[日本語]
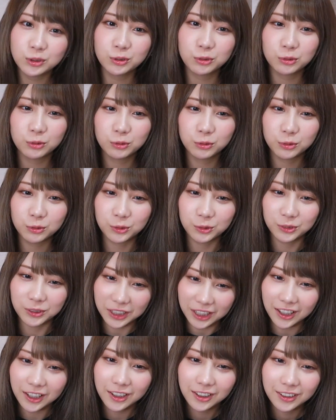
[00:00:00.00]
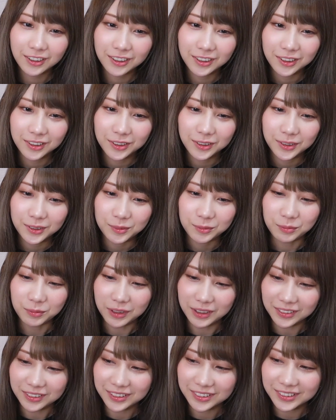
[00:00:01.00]
所のね
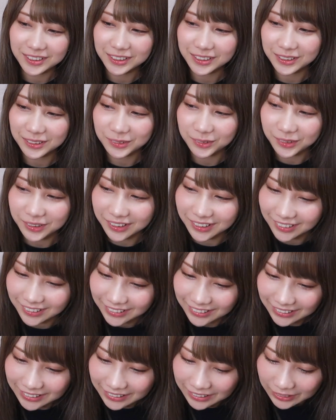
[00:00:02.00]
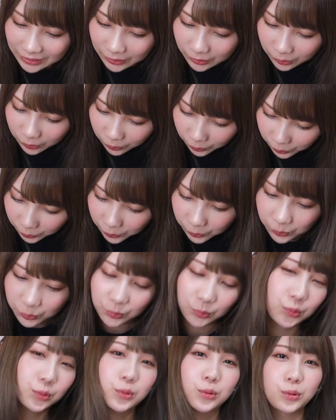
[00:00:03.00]
マネージャーさんは
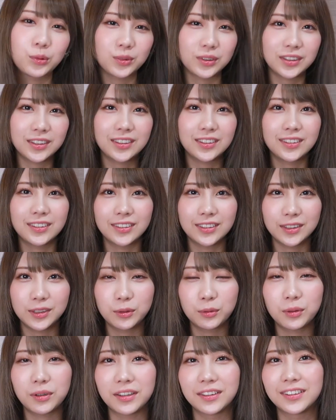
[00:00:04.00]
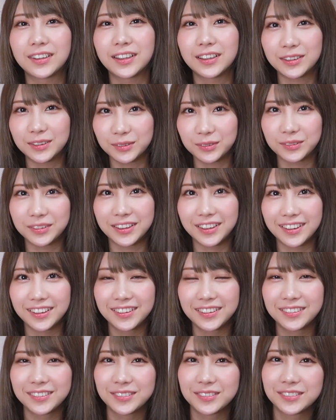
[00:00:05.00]
本当にひどかったですよ
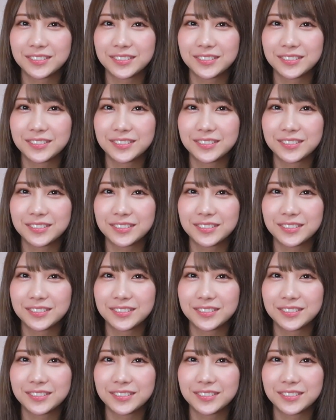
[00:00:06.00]
ね